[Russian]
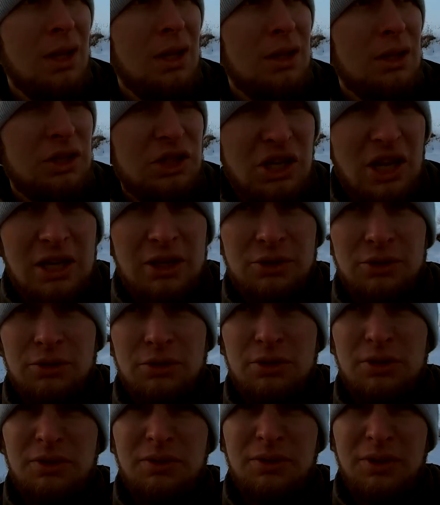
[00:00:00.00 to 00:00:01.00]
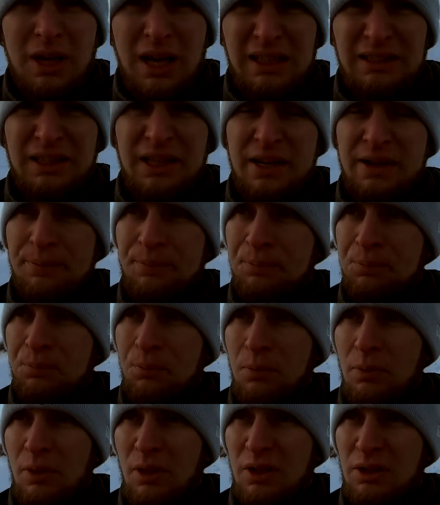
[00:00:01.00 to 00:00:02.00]
Жаль, что не в кадре.
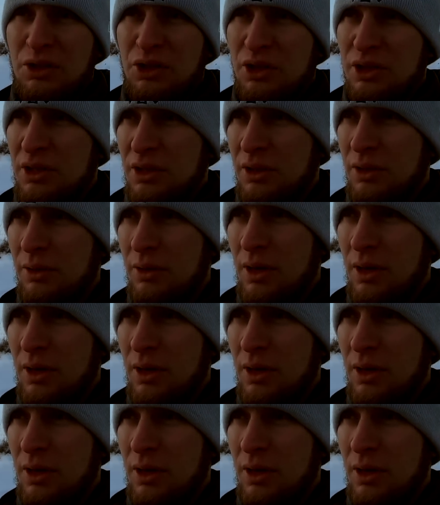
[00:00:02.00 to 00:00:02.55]
Честно говоря,